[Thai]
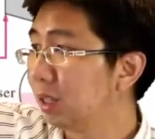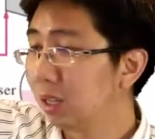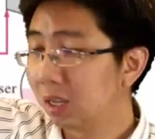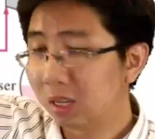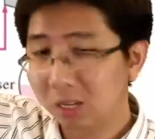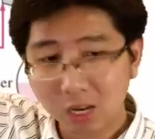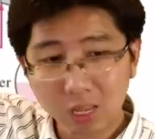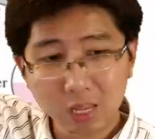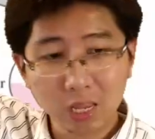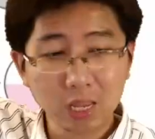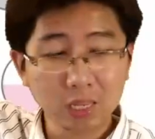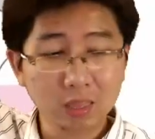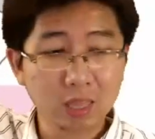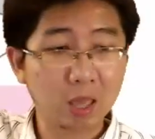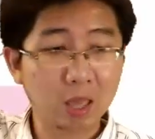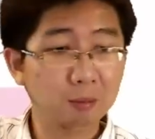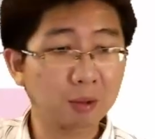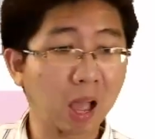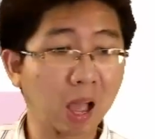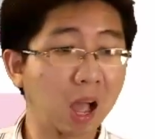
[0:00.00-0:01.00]
รีฮีทเท
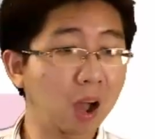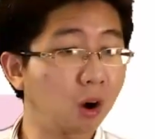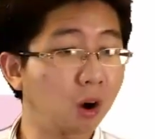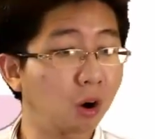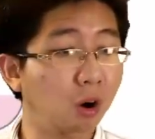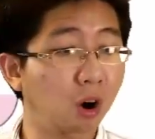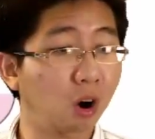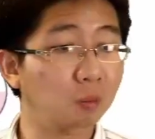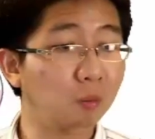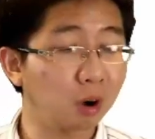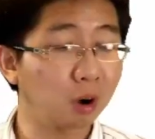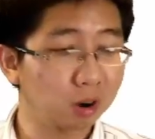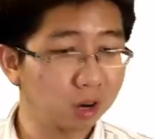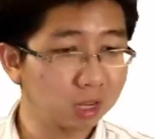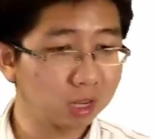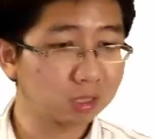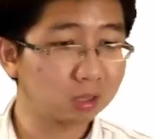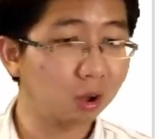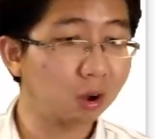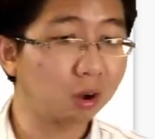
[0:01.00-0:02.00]
มขาออกของบอยเลอ
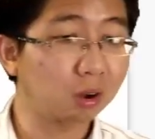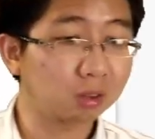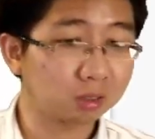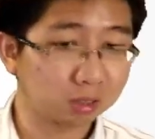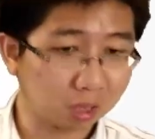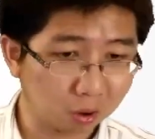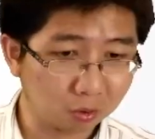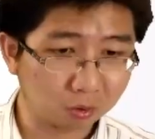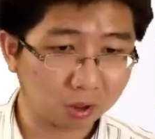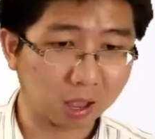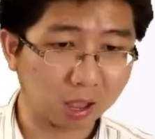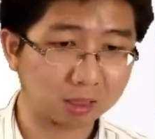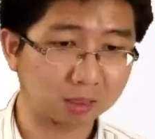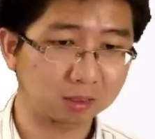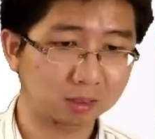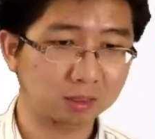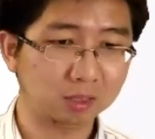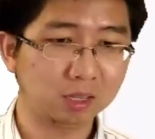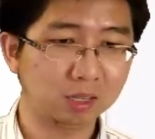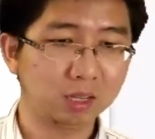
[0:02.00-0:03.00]
ร์ต้องเท่ากัน
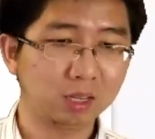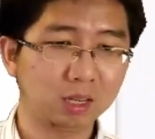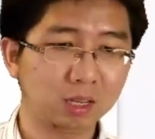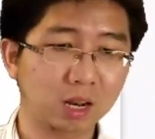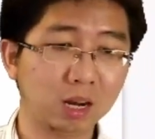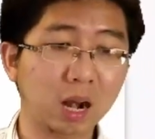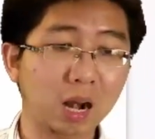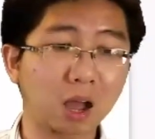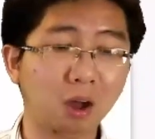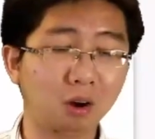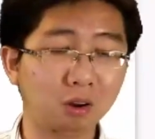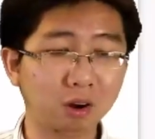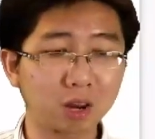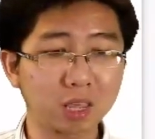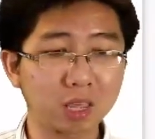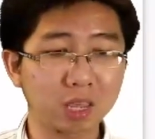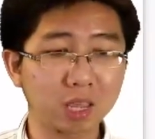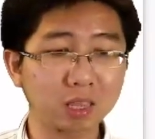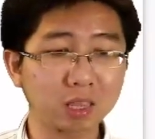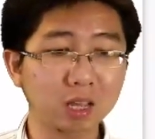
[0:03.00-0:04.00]
ลหลักของรี
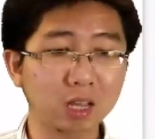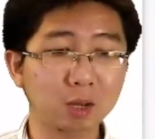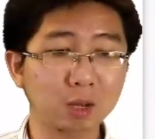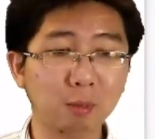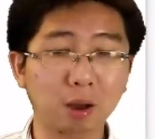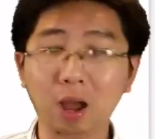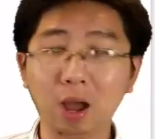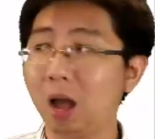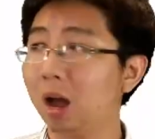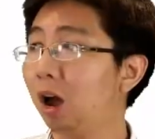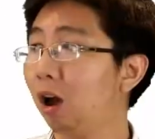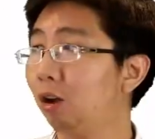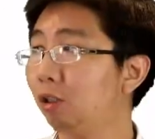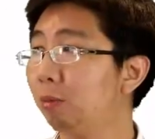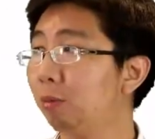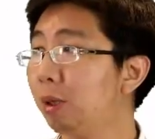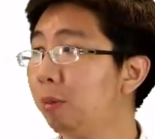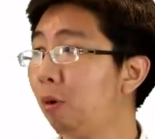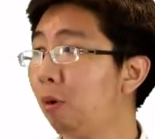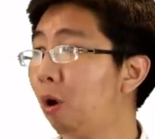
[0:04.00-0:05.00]
ฮีทเนี่ยคือบางครั้งเขาจะ
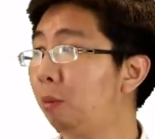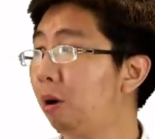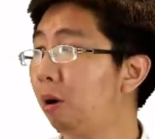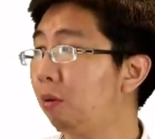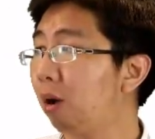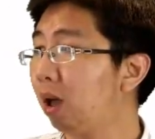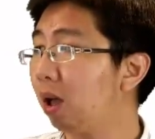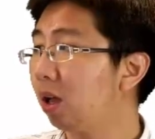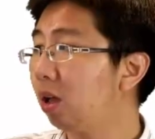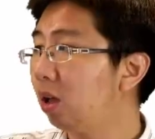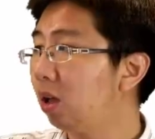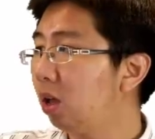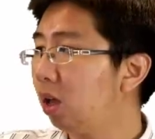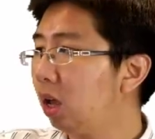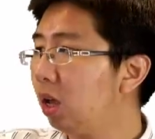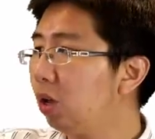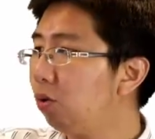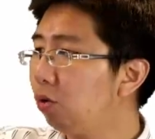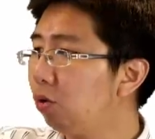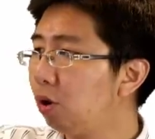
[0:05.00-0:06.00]
ไม่บอกมาว่า
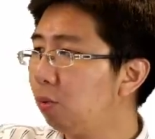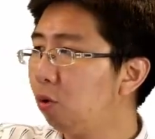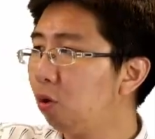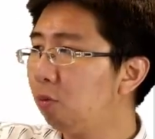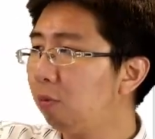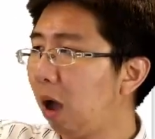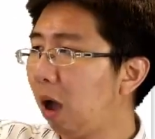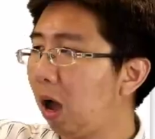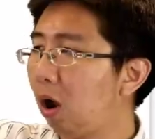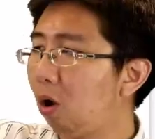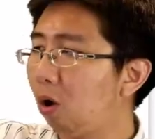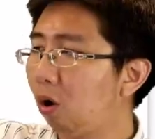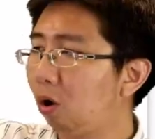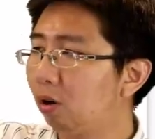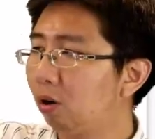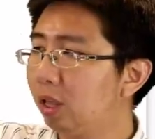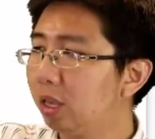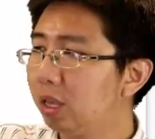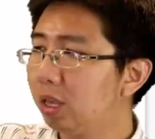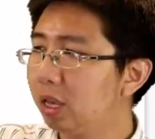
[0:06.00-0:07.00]
อุณหภูมิขาออกของ
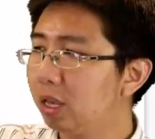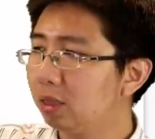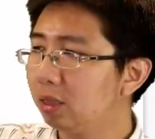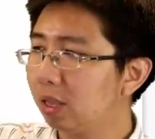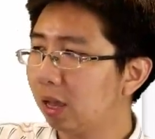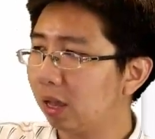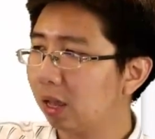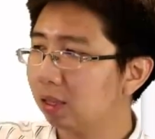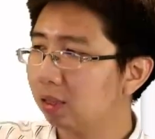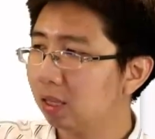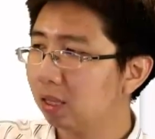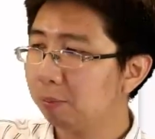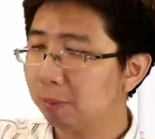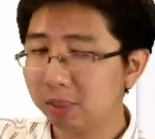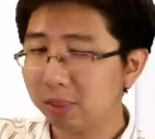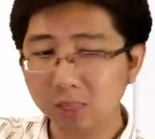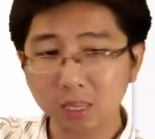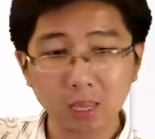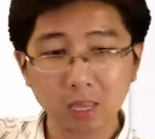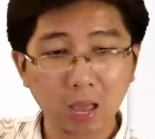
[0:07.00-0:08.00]
รีฮีทเนี่ยที่เป็น
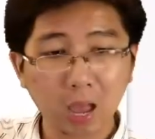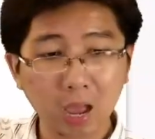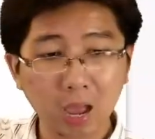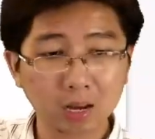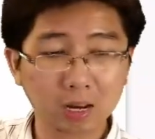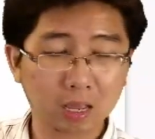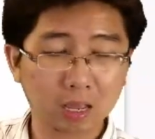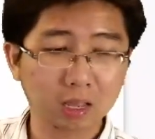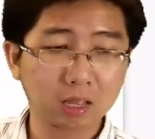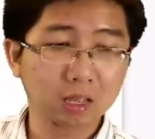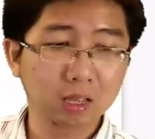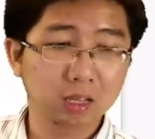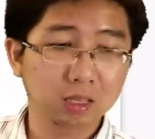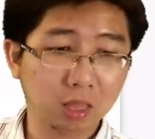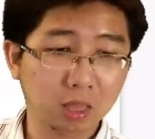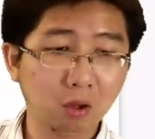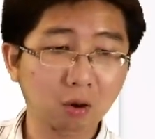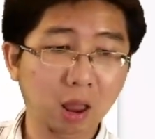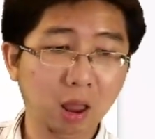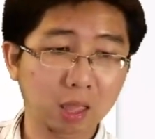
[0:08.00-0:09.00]
T5 เนี่ย
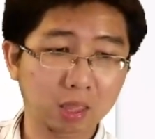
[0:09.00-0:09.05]
เท่าไหร่